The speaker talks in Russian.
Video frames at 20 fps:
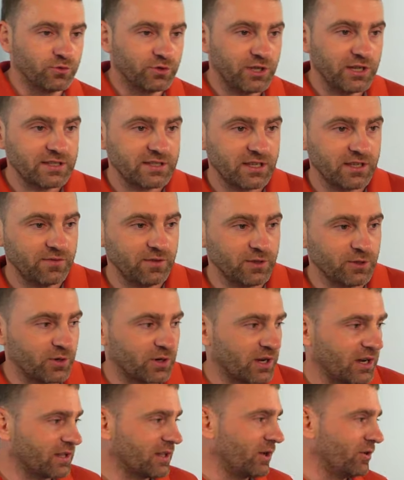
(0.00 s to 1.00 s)
в детских видео,
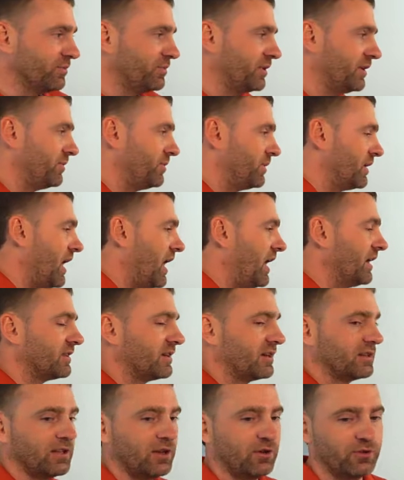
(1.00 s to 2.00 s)
когда он перебегает,
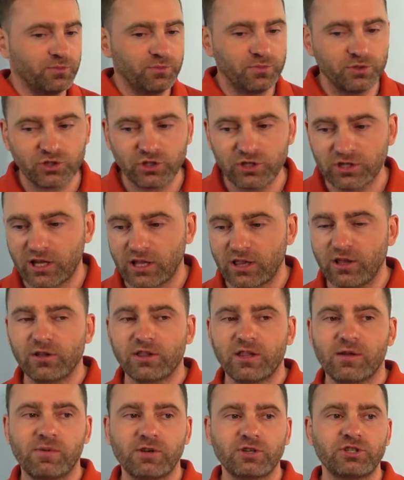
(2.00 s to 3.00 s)
когда он бежит, когда он
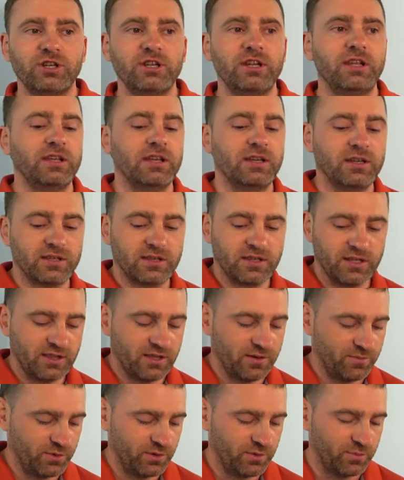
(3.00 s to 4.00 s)
на машине едет,
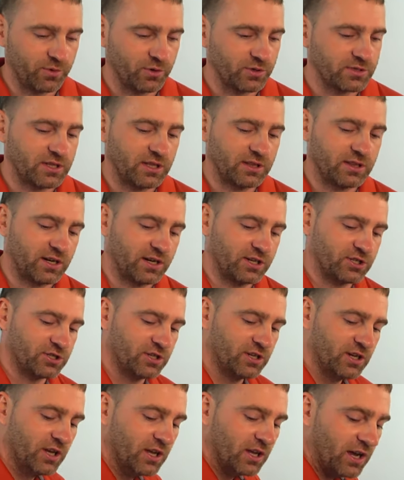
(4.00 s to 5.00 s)
это был просто трэш.
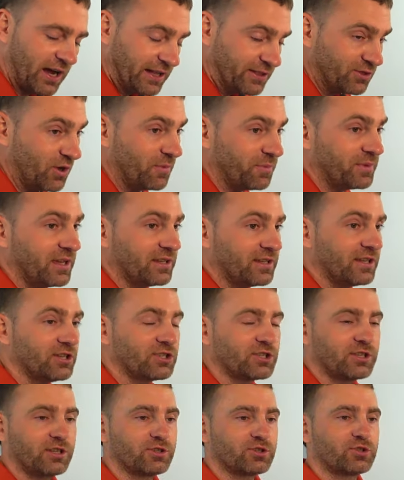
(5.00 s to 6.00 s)
Одно меня
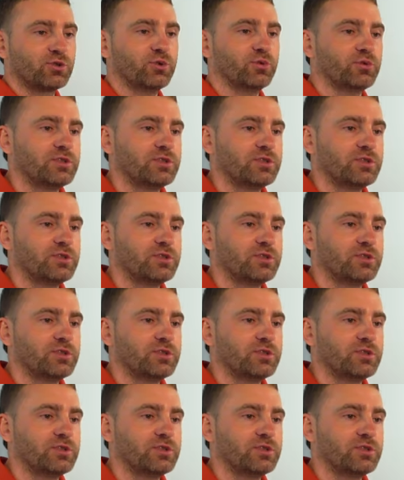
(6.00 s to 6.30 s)
тешило, что у